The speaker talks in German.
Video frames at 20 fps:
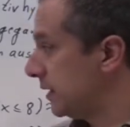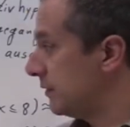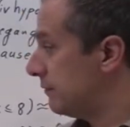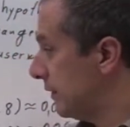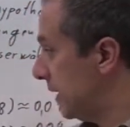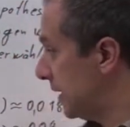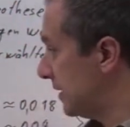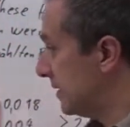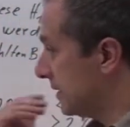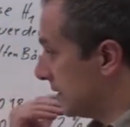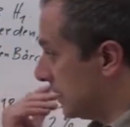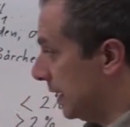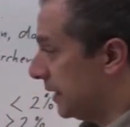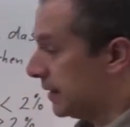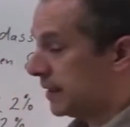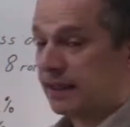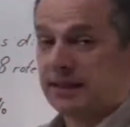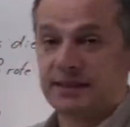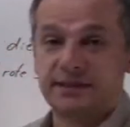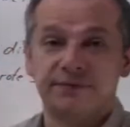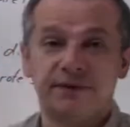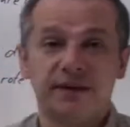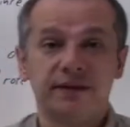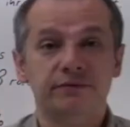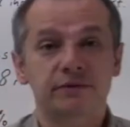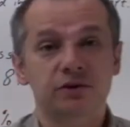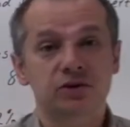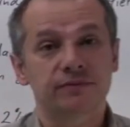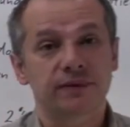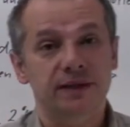ich werde jetzt gleich alles
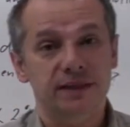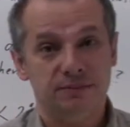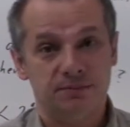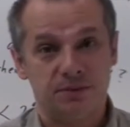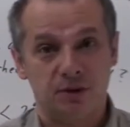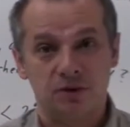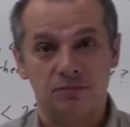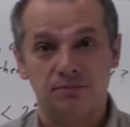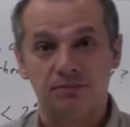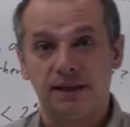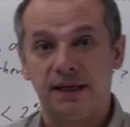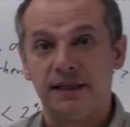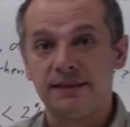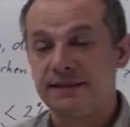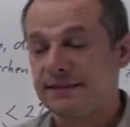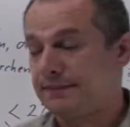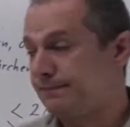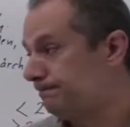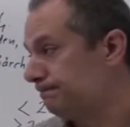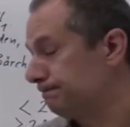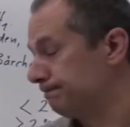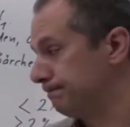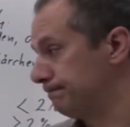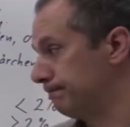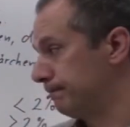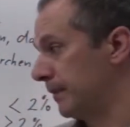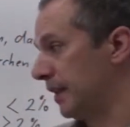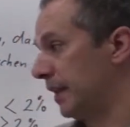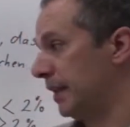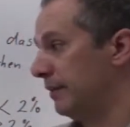wegwischen, weil ich brauche einen Platz.
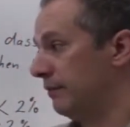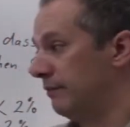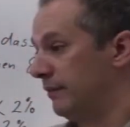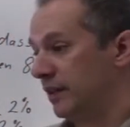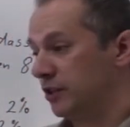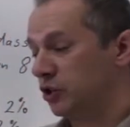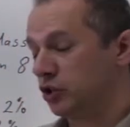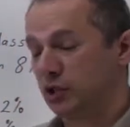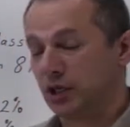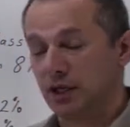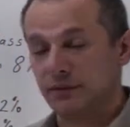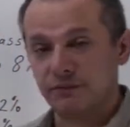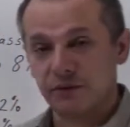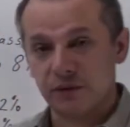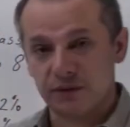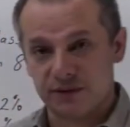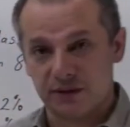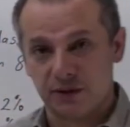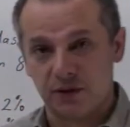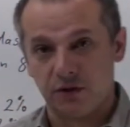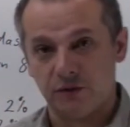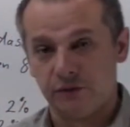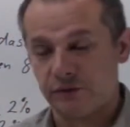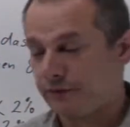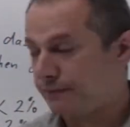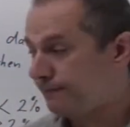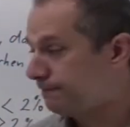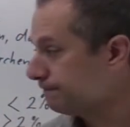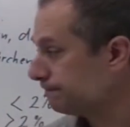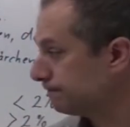Was schreiben wir uns auf?
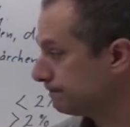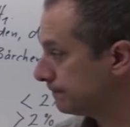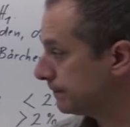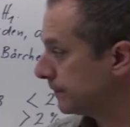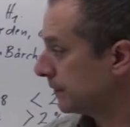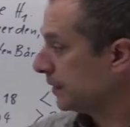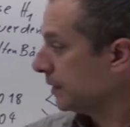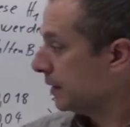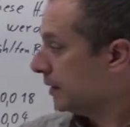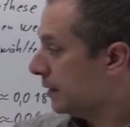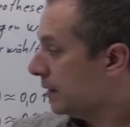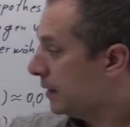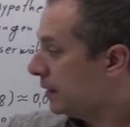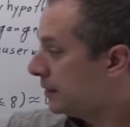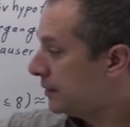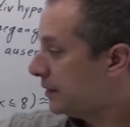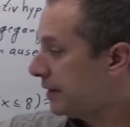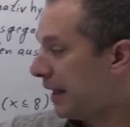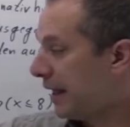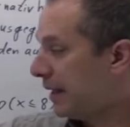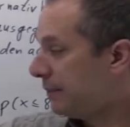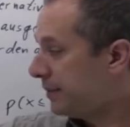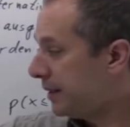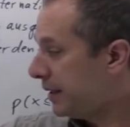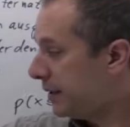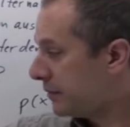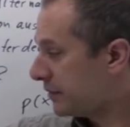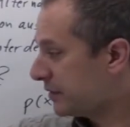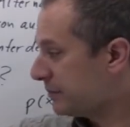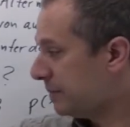Der
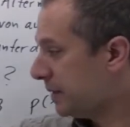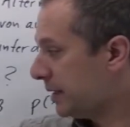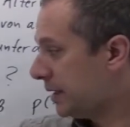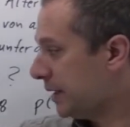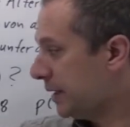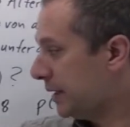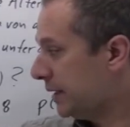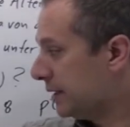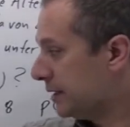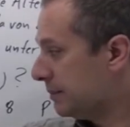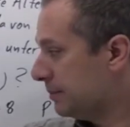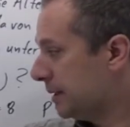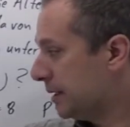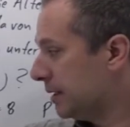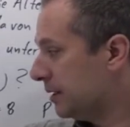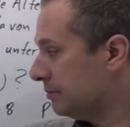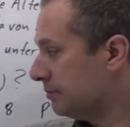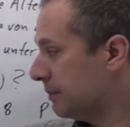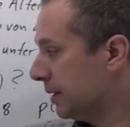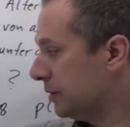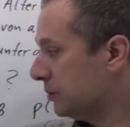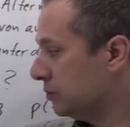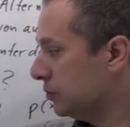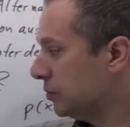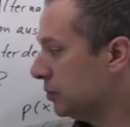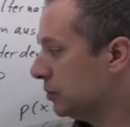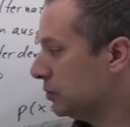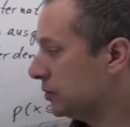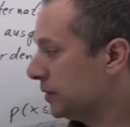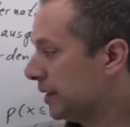Ablehnungsbereich beginnt bei
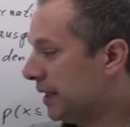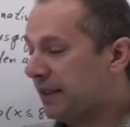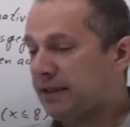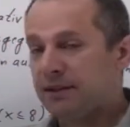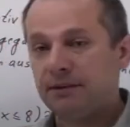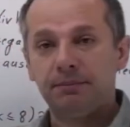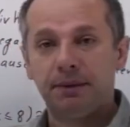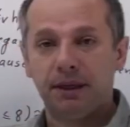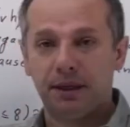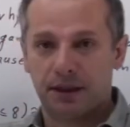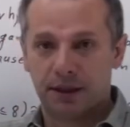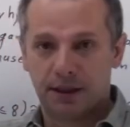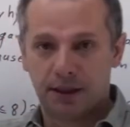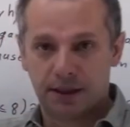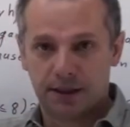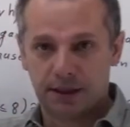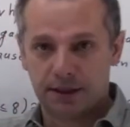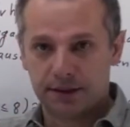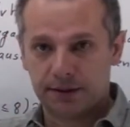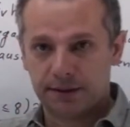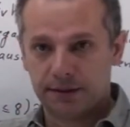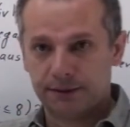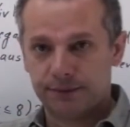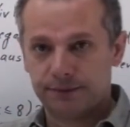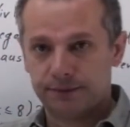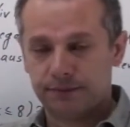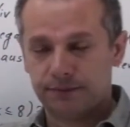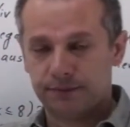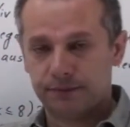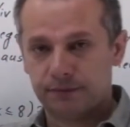0 und endet bei 8.
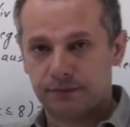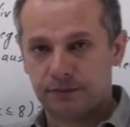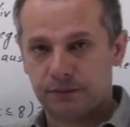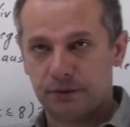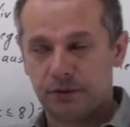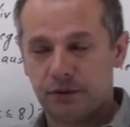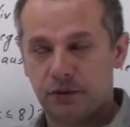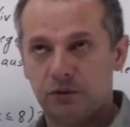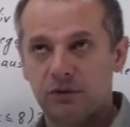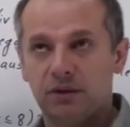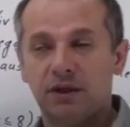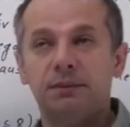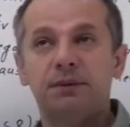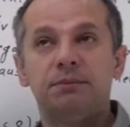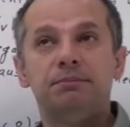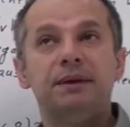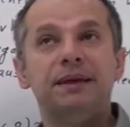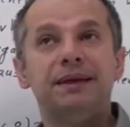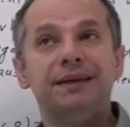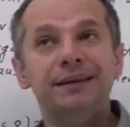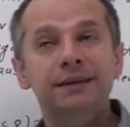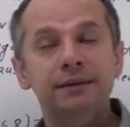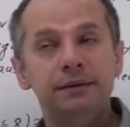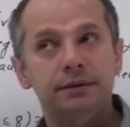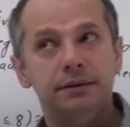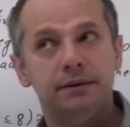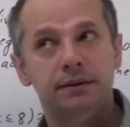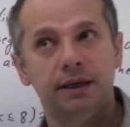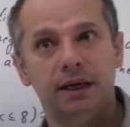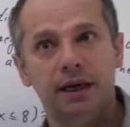Und damit
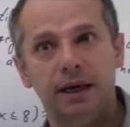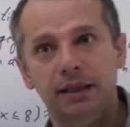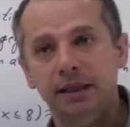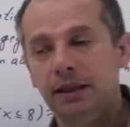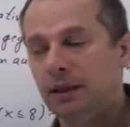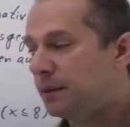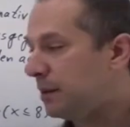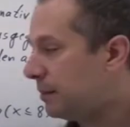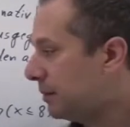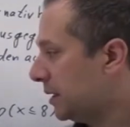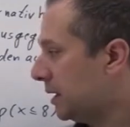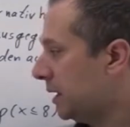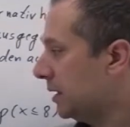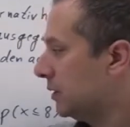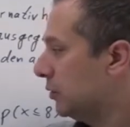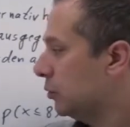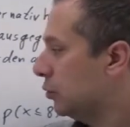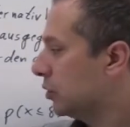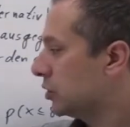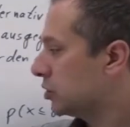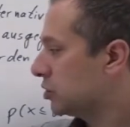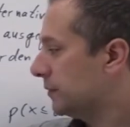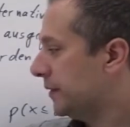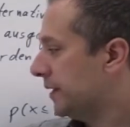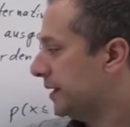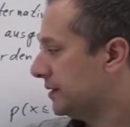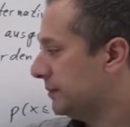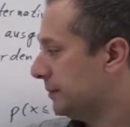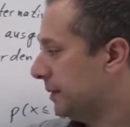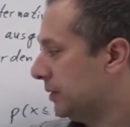beginnt der Annahmebereich
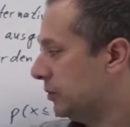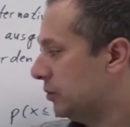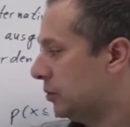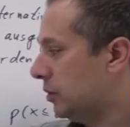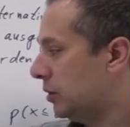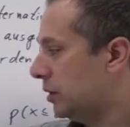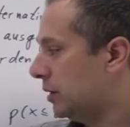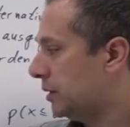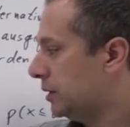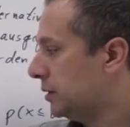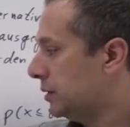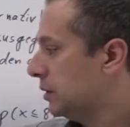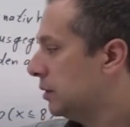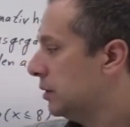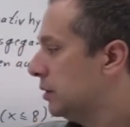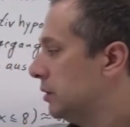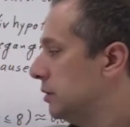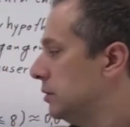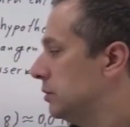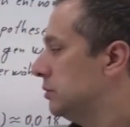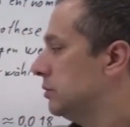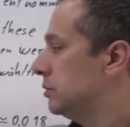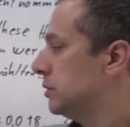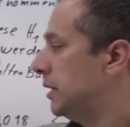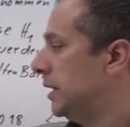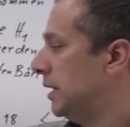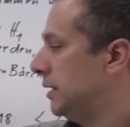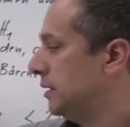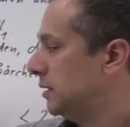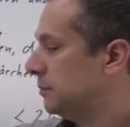logischerweise bei 9
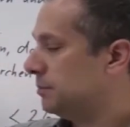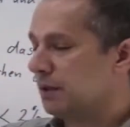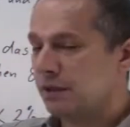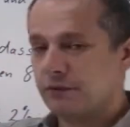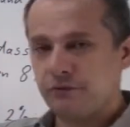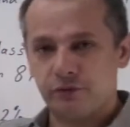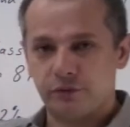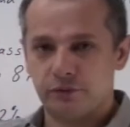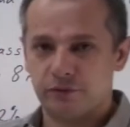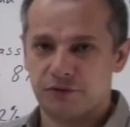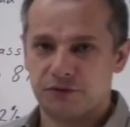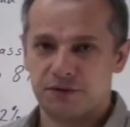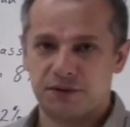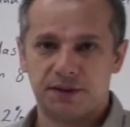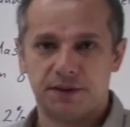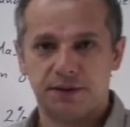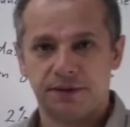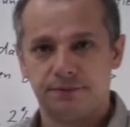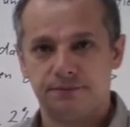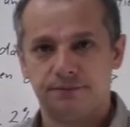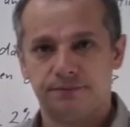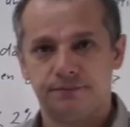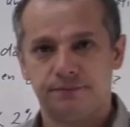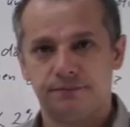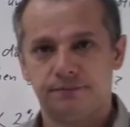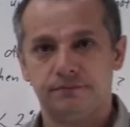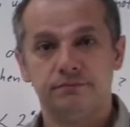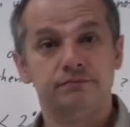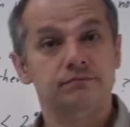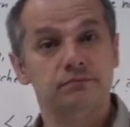und endet bei 50.
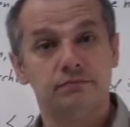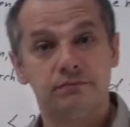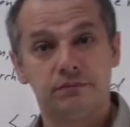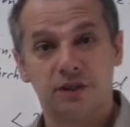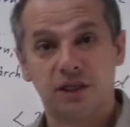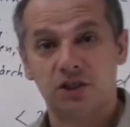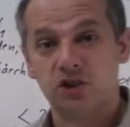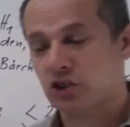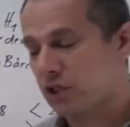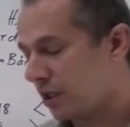Das